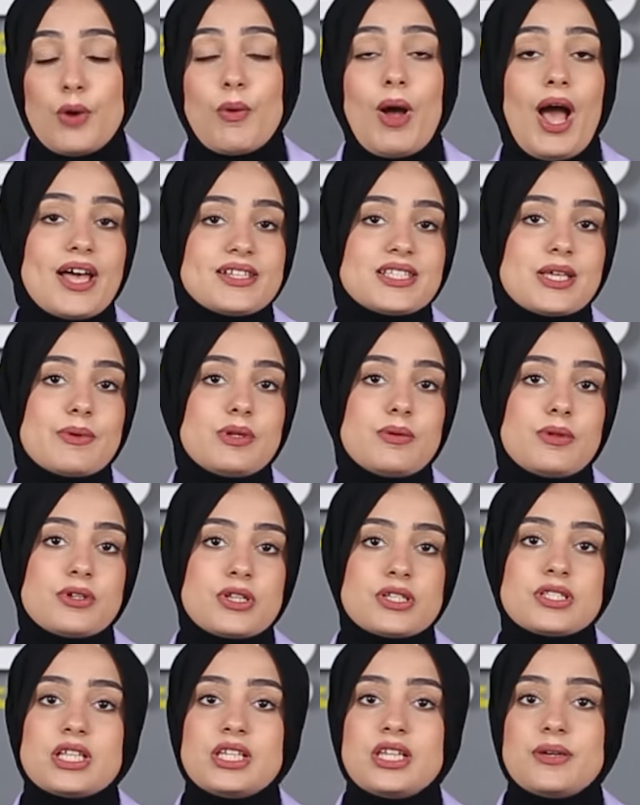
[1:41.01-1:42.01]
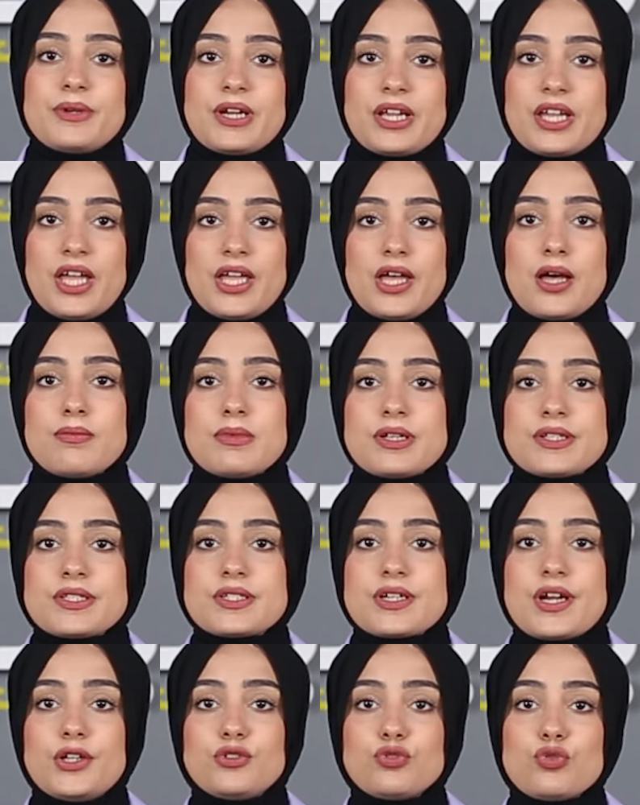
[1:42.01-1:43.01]
وحسب المنصة الأمريكية
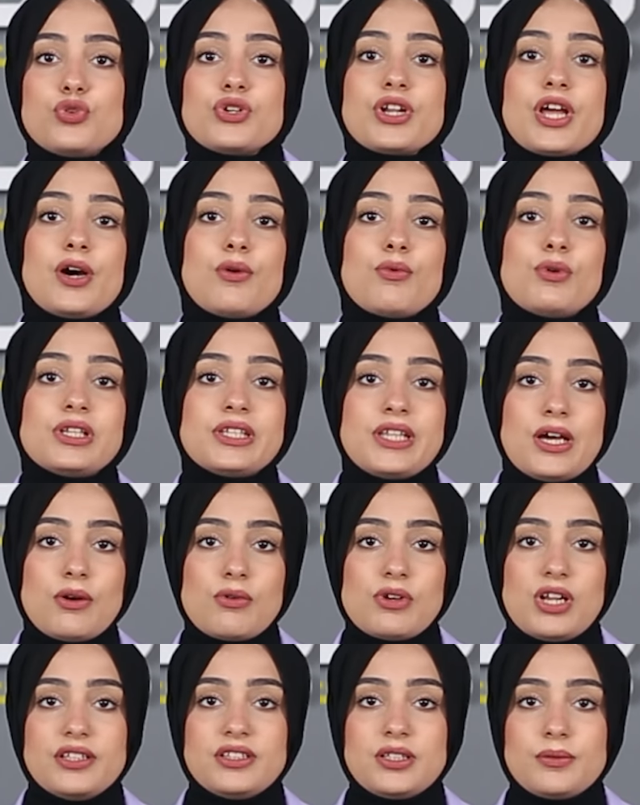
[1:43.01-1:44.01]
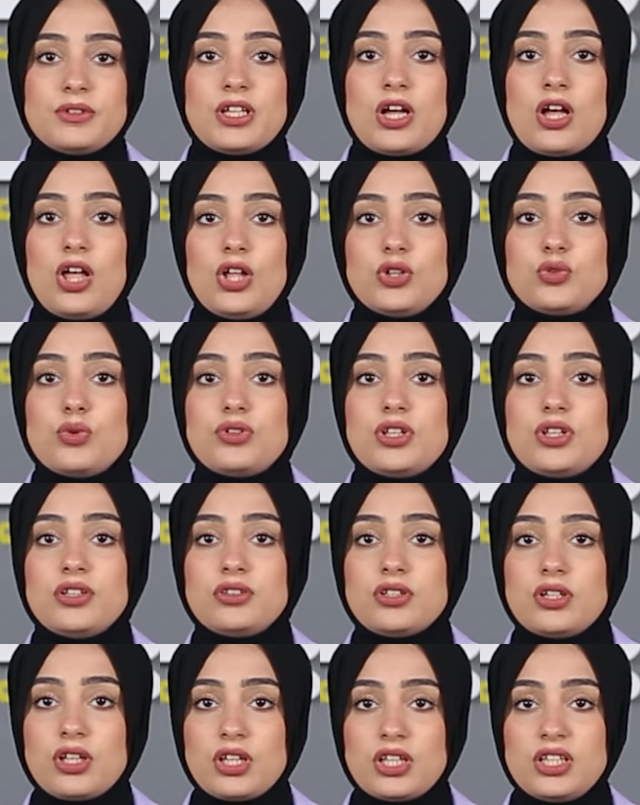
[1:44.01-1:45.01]
مصر هتكون أول دولة تبدأ خطوة
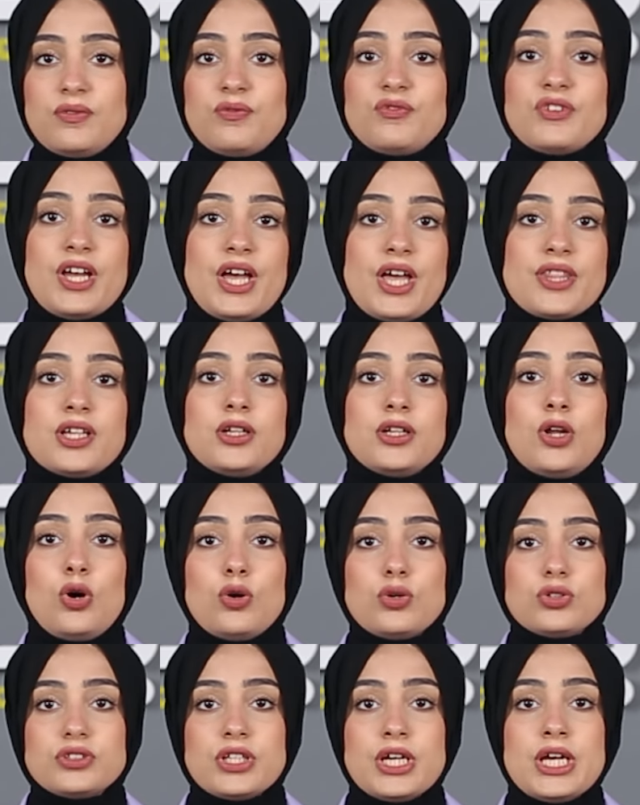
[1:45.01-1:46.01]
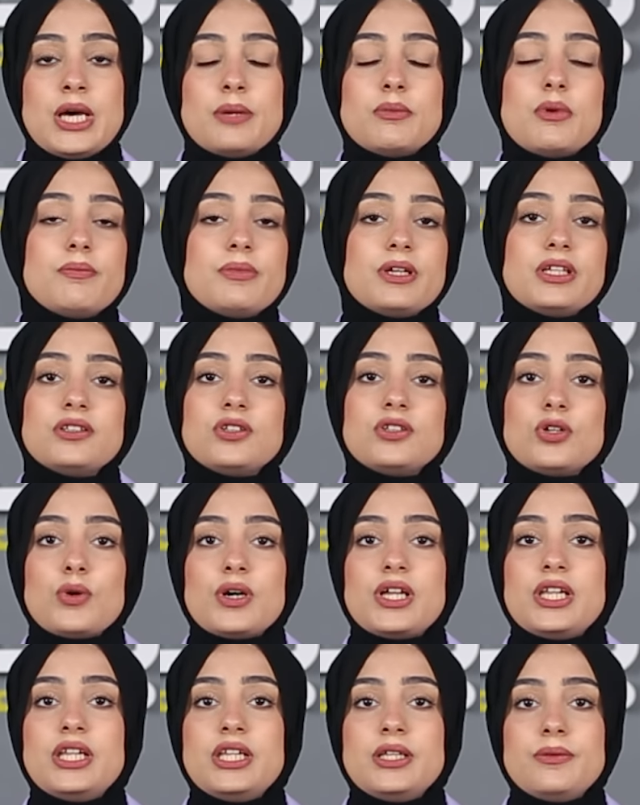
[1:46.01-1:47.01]
التنقيب في هذا الحوض من بين
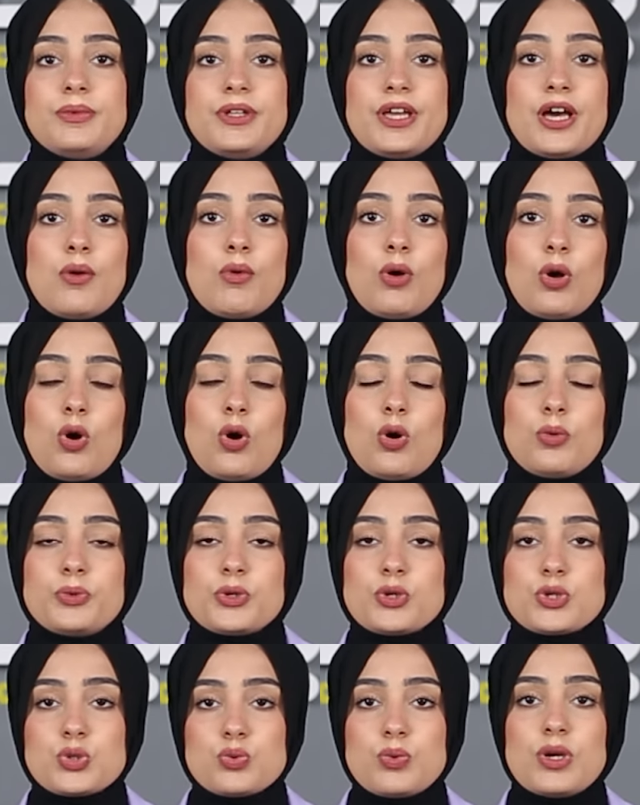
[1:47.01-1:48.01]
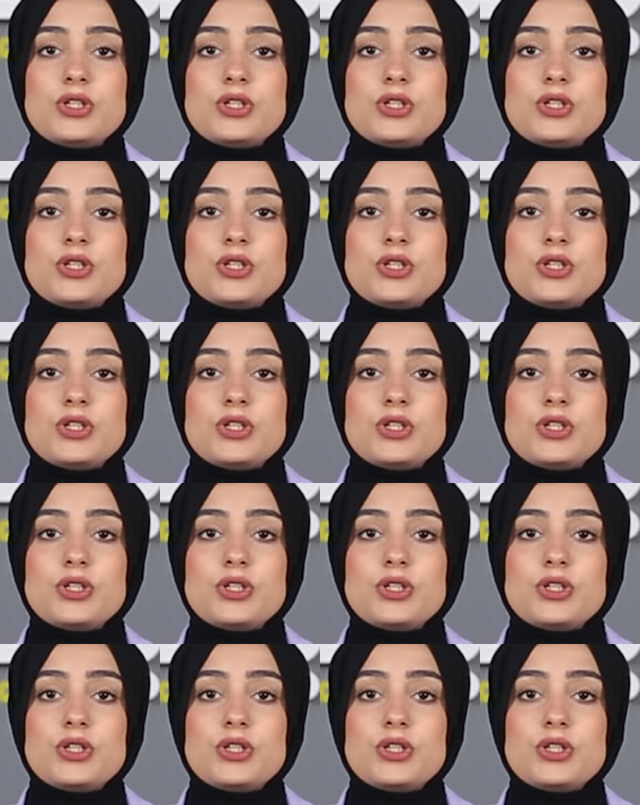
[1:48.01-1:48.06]
دول ليبيا وقبرص